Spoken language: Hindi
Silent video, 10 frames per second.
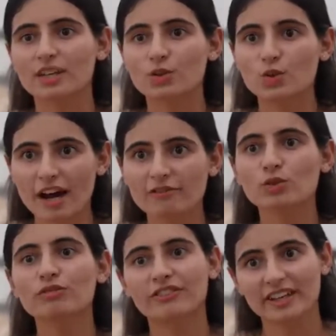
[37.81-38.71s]
यू हैव
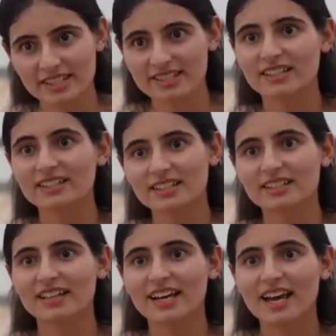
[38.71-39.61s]
टू फेस इट
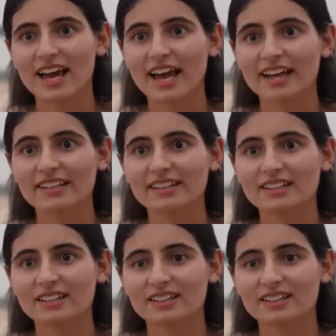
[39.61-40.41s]
एंड